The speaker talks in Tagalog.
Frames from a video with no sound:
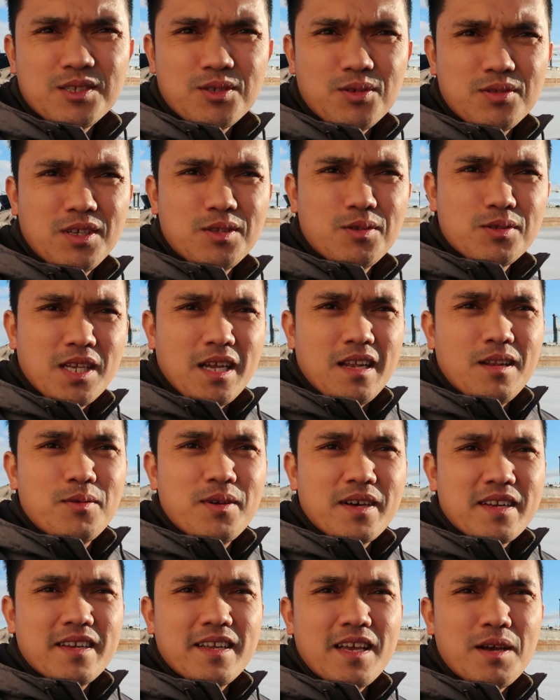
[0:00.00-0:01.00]
So dito sa
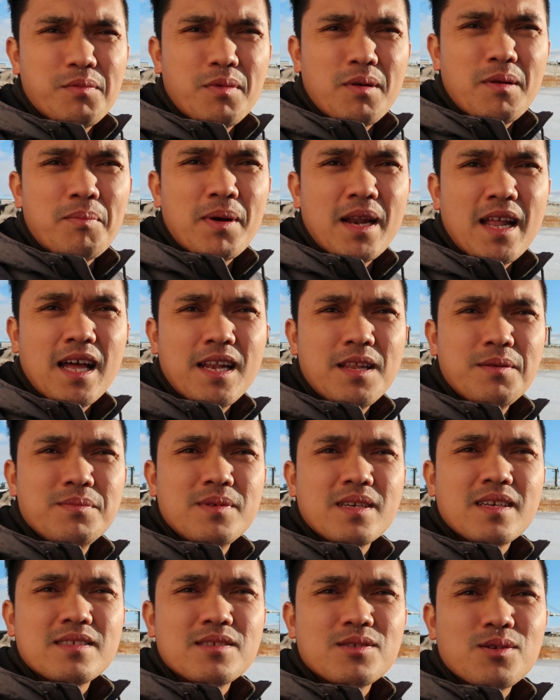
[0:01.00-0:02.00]
lugar na yan,
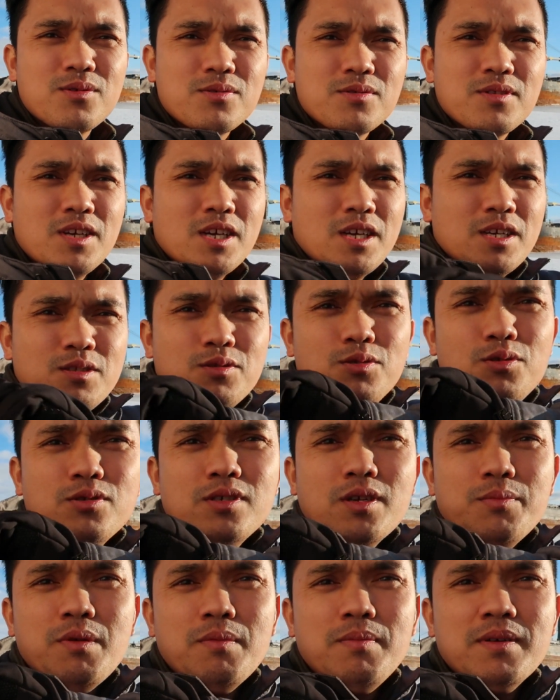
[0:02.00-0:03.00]
malalim yan. So doon
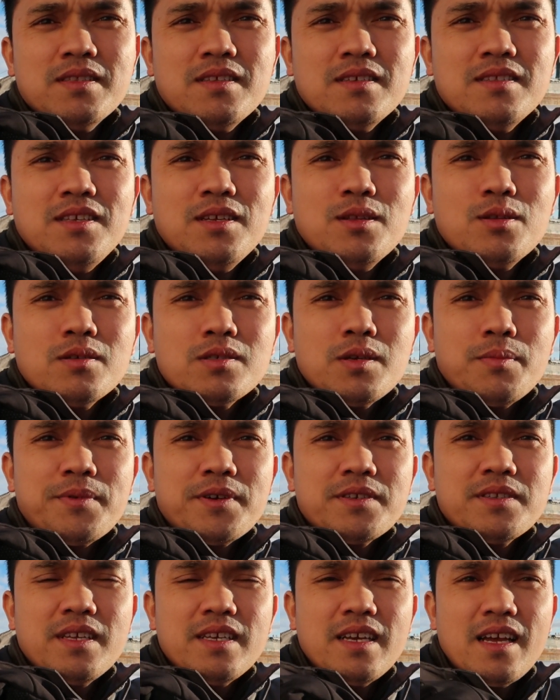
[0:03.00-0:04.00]
sa may bandan dito sa
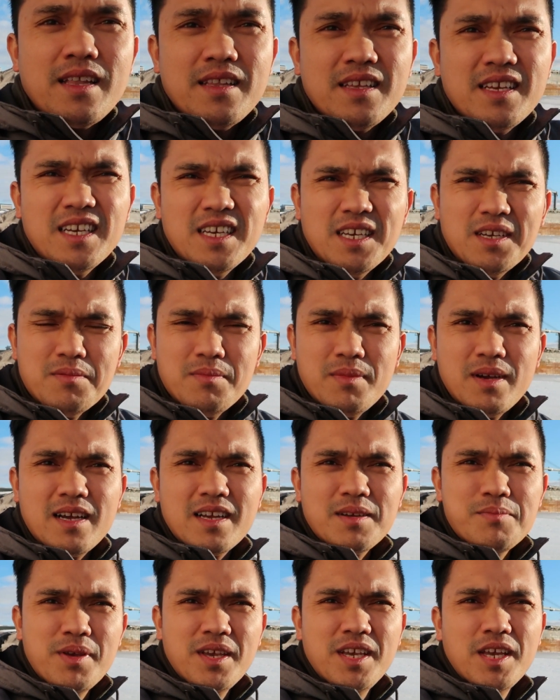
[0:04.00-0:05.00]
part na yan,
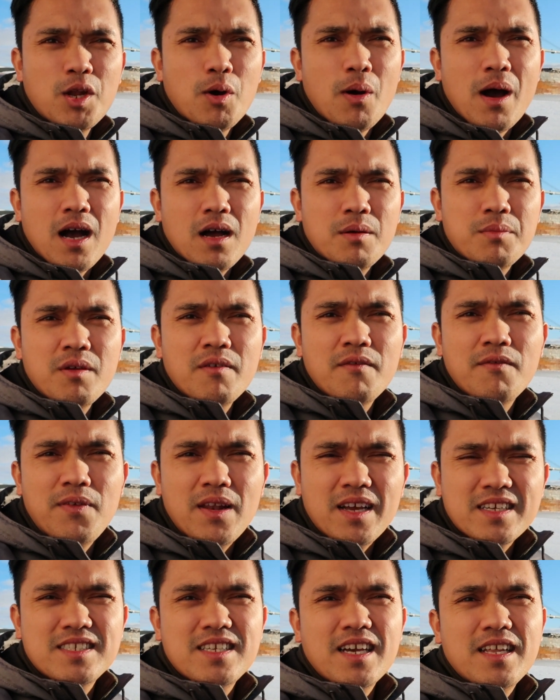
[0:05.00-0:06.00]
may, may ginawa kaming
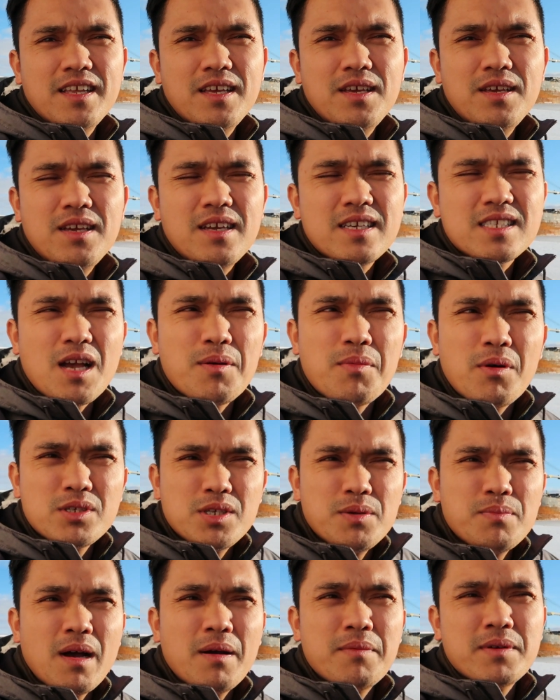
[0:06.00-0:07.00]
vlog dyan. Eh, kasama
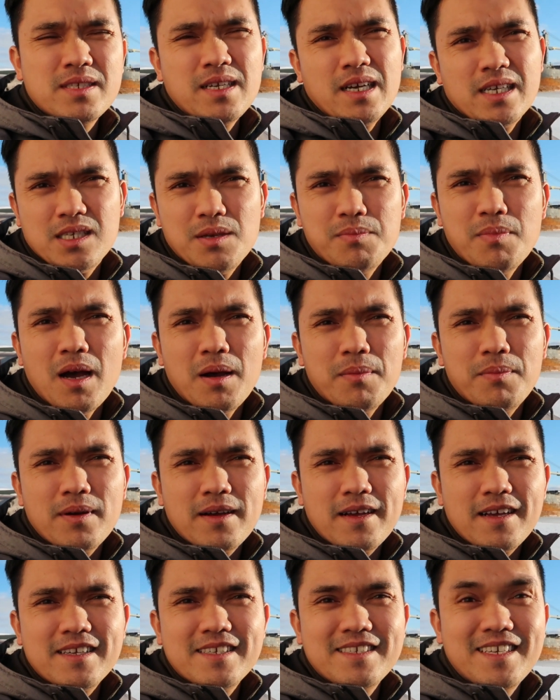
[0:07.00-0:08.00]
ko si mama at si
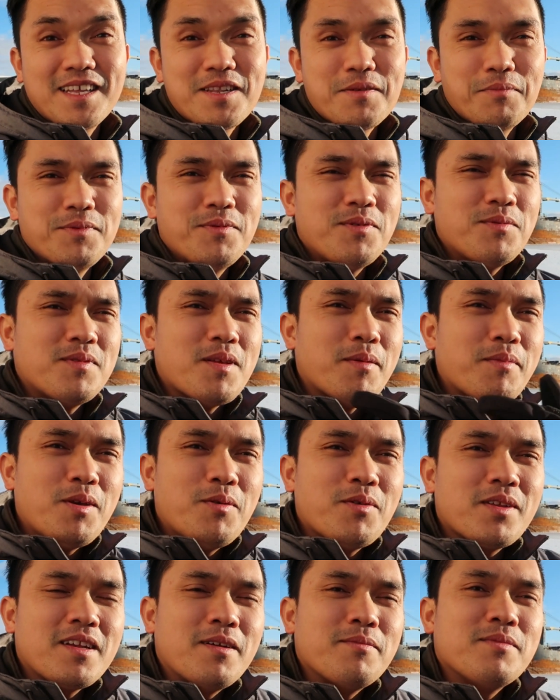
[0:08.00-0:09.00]
papa. Yan, naming,
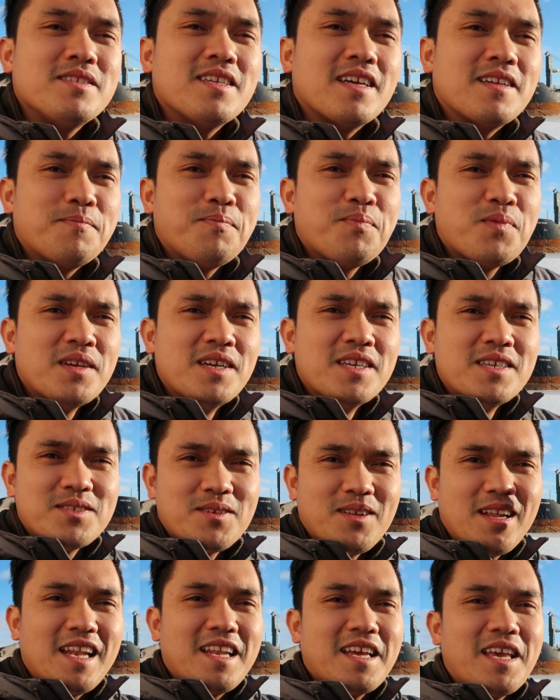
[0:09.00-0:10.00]
namingwit kami dyan.
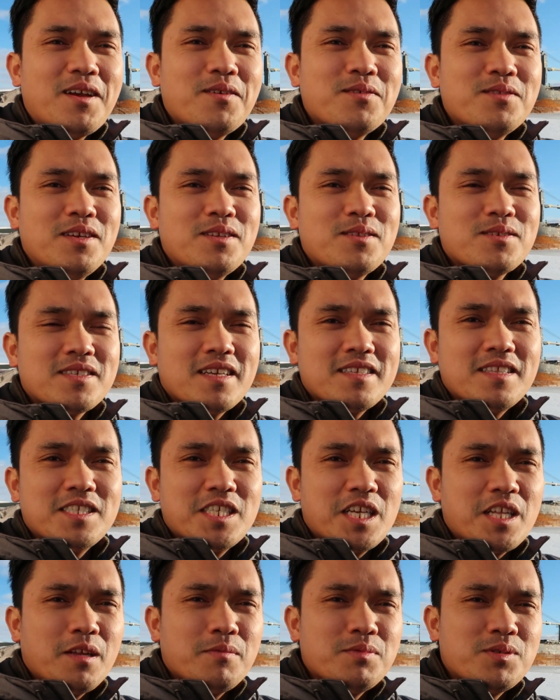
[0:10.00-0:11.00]
So lalagay ko dito sa
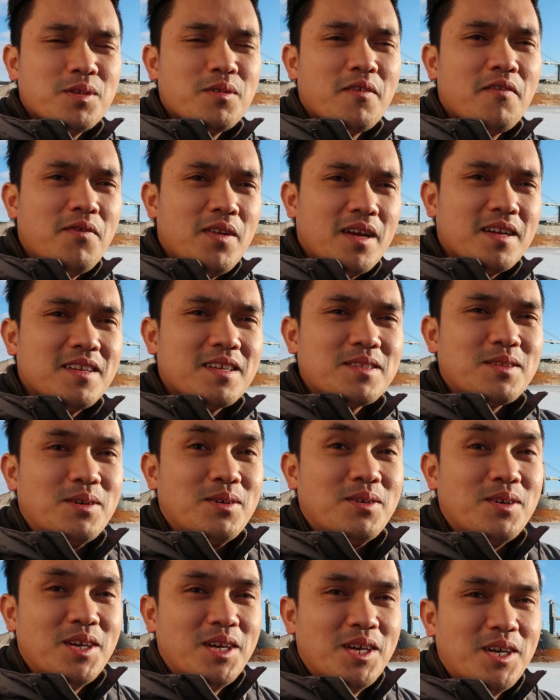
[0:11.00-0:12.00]
description ng vlog na
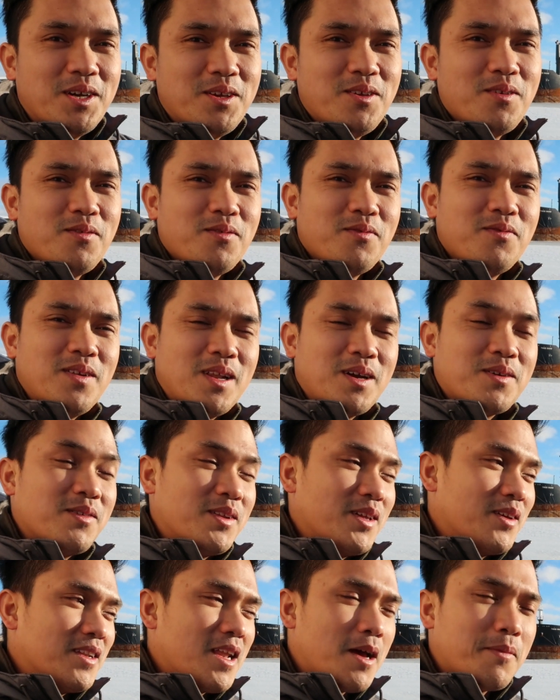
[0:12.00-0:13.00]
to. Yung vlog
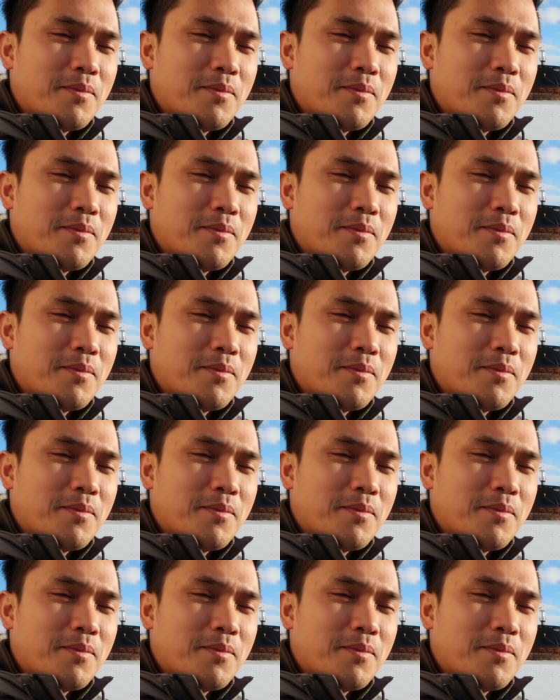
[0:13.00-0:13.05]
ko na yun,